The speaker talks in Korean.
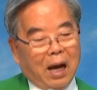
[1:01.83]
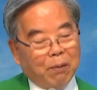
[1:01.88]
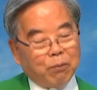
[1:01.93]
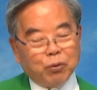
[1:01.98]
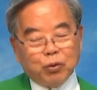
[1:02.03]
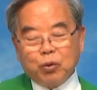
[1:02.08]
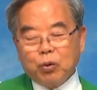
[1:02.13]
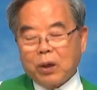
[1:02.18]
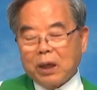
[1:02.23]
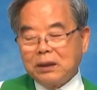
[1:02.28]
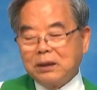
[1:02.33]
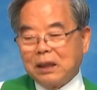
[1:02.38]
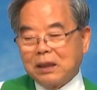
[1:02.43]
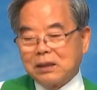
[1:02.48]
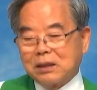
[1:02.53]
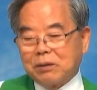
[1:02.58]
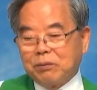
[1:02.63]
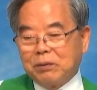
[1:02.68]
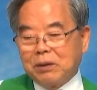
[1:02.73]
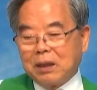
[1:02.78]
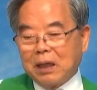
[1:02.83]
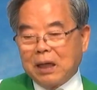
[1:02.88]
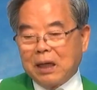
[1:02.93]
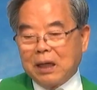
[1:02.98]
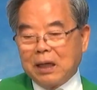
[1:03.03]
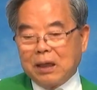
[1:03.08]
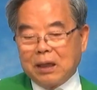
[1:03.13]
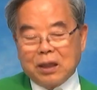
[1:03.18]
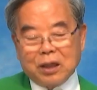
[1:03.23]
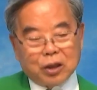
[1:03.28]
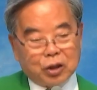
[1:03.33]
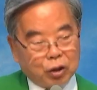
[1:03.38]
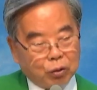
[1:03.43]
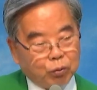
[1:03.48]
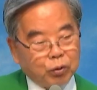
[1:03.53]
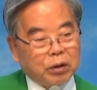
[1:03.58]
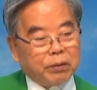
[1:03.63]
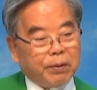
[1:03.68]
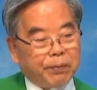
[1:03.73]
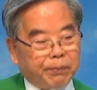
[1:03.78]
아무도 가지 않습니다.
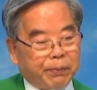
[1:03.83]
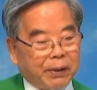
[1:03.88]
너무